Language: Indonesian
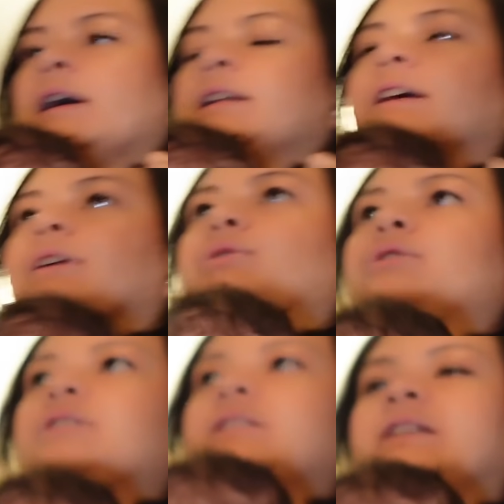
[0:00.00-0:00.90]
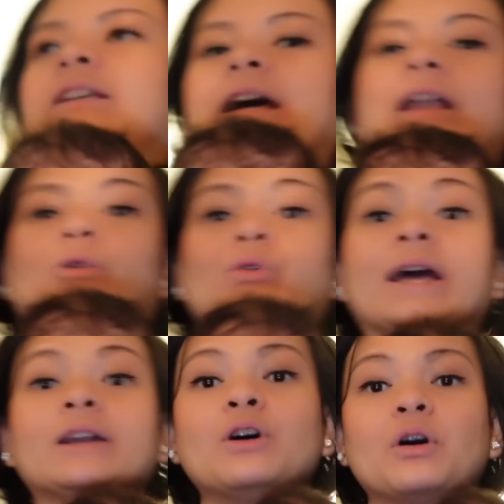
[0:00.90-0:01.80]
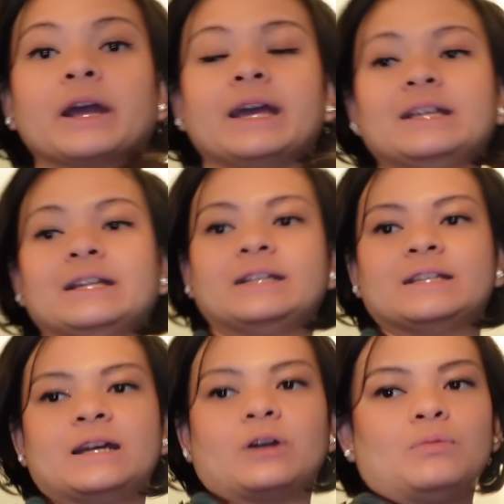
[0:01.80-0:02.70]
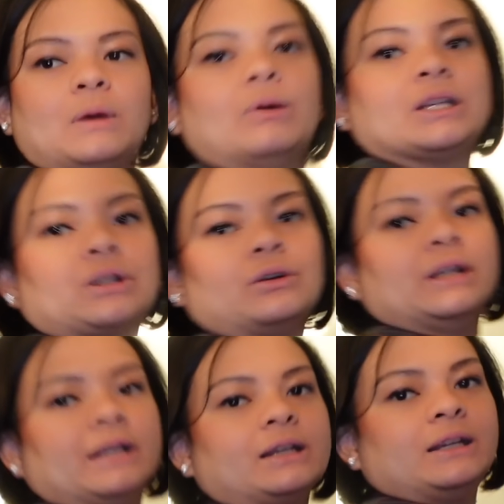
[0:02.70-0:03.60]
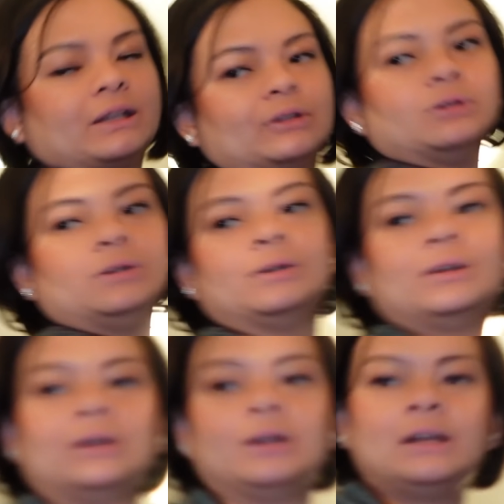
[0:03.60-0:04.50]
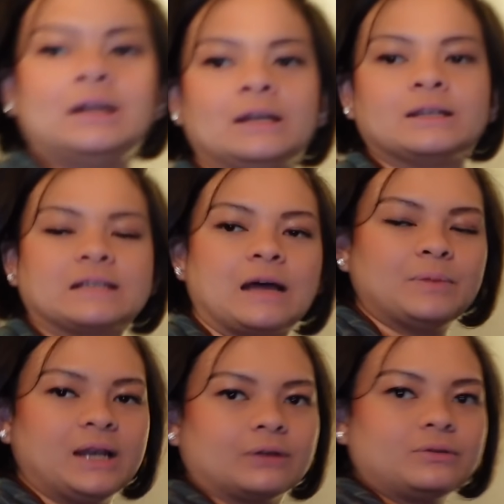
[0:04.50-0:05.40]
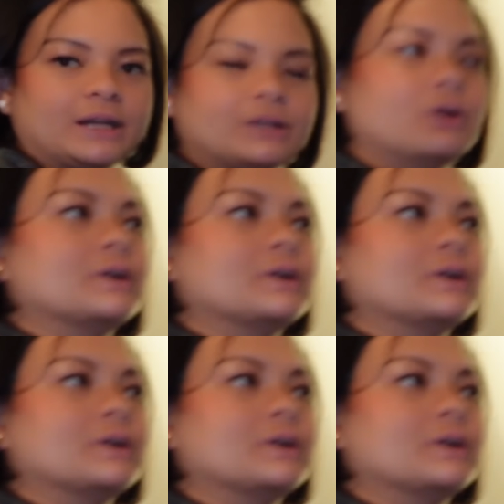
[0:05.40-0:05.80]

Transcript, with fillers: terus Kian aku gendong kayak gini jadi aku bawa stroller gitu sambil aku gendong